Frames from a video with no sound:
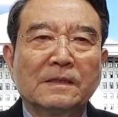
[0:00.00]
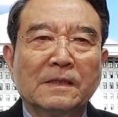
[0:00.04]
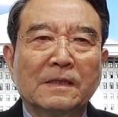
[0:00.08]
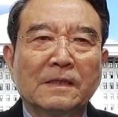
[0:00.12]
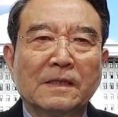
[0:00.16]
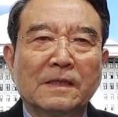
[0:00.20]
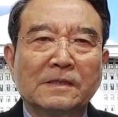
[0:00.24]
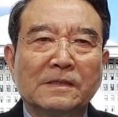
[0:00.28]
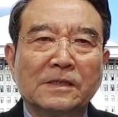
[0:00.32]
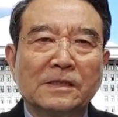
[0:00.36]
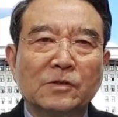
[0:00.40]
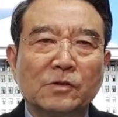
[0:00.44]

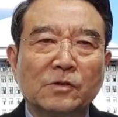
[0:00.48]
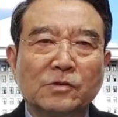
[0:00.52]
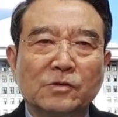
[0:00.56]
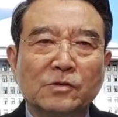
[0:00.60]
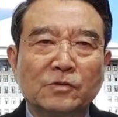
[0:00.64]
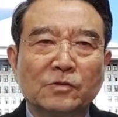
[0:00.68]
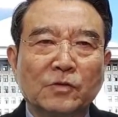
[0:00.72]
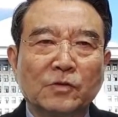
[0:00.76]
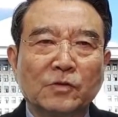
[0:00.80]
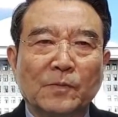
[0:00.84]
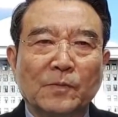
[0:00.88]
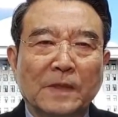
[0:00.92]
예, 진
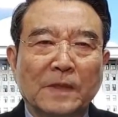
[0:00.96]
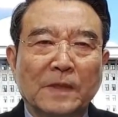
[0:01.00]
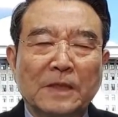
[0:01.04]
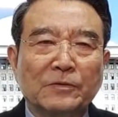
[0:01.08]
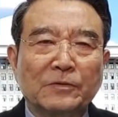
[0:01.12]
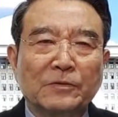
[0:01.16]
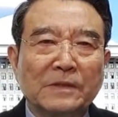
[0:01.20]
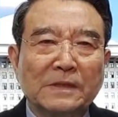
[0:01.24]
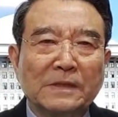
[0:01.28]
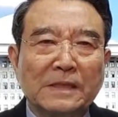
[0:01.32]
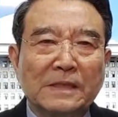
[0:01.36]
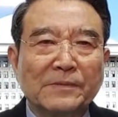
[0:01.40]
교수는 또
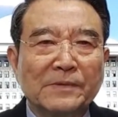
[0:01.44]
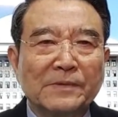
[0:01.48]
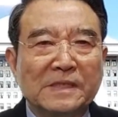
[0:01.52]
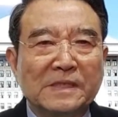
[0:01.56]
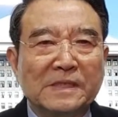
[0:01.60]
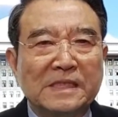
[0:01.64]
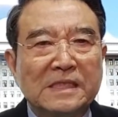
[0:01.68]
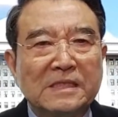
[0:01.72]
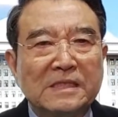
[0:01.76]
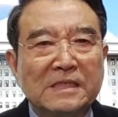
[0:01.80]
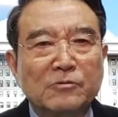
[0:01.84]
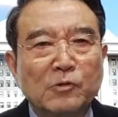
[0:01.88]
뭐라고 그랬냐면
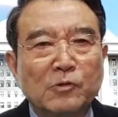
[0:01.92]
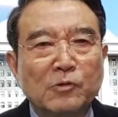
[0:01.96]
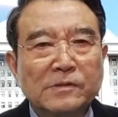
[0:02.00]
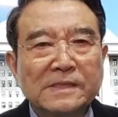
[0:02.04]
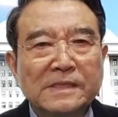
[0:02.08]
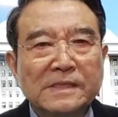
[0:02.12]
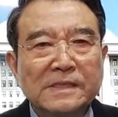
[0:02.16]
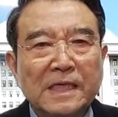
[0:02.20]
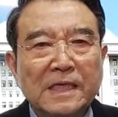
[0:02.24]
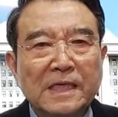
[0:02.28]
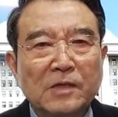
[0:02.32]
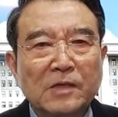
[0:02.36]
집권
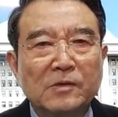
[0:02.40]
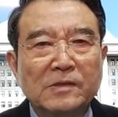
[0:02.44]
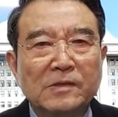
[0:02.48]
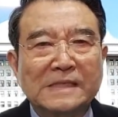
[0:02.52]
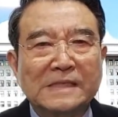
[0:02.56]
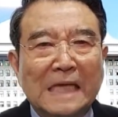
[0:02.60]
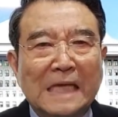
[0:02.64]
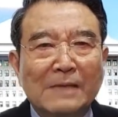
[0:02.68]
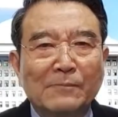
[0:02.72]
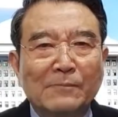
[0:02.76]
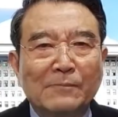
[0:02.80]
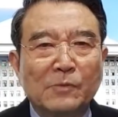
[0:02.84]
세력이
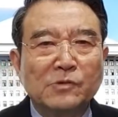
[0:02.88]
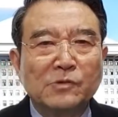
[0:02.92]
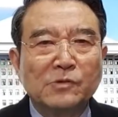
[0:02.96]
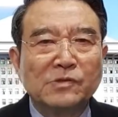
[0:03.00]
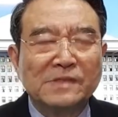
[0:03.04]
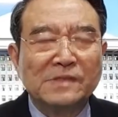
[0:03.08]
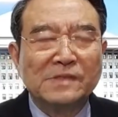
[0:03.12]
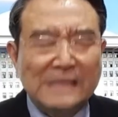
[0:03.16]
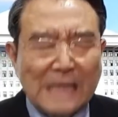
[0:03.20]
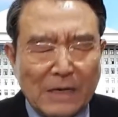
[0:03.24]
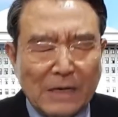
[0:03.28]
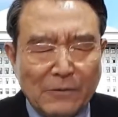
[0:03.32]

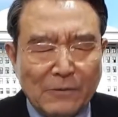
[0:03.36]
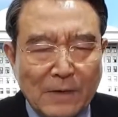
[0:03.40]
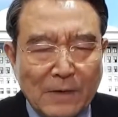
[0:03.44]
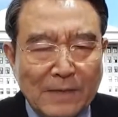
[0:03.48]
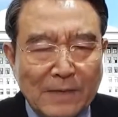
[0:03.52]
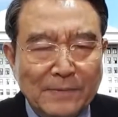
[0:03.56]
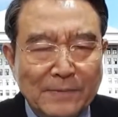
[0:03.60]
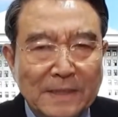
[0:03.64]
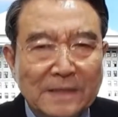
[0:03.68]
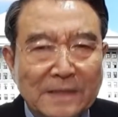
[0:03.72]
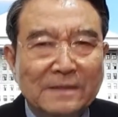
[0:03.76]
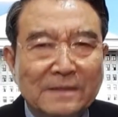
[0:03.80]
잘못을
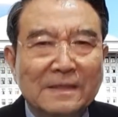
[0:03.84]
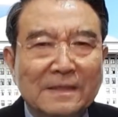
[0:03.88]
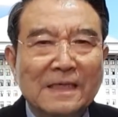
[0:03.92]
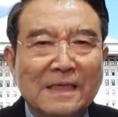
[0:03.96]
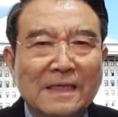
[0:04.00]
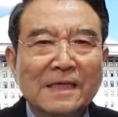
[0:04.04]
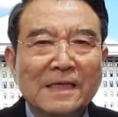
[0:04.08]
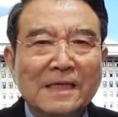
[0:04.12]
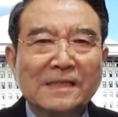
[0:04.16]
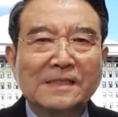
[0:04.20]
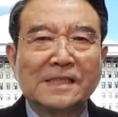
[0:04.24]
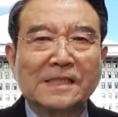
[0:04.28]
사과하면은
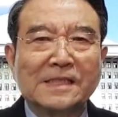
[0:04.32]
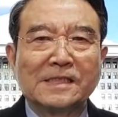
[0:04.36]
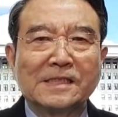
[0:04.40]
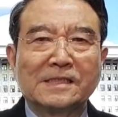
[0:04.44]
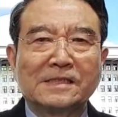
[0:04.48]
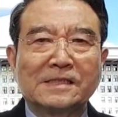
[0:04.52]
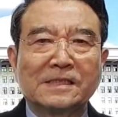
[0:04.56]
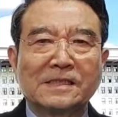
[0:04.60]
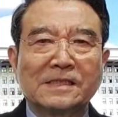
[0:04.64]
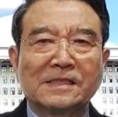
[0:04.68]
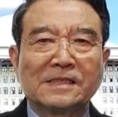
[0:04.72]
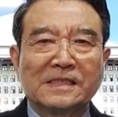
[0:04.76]

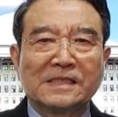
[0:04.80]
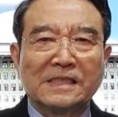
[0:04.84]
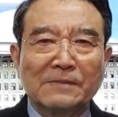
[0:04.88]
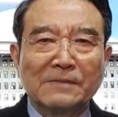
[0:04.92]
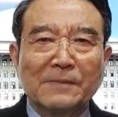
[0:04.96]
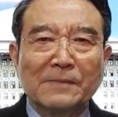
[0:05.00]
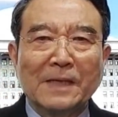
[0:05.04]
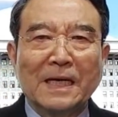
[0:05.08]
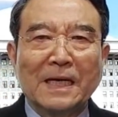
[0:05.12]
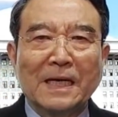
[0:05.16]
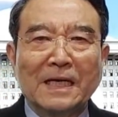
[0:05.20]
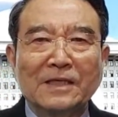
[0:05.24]
지지층이
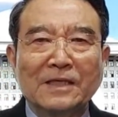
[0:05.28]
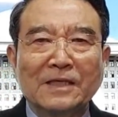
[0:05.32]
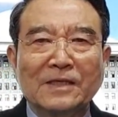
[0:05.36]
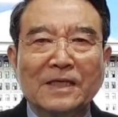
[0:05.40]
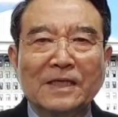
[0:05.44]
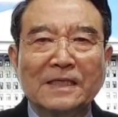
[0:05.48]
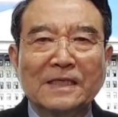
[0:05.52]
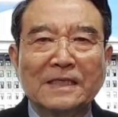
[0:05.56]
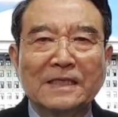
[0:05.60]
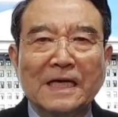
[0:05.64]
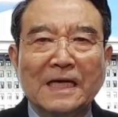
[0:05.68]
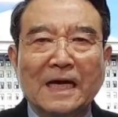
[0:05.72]
실망하게
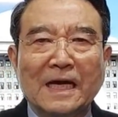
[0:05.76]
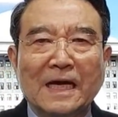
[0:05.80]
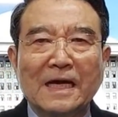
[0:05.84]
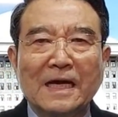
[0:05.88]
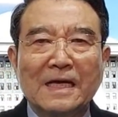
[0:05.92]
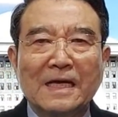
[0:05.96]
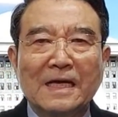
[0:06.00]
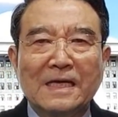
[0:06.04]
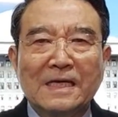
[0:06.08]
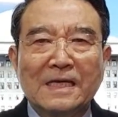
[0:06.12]
되니까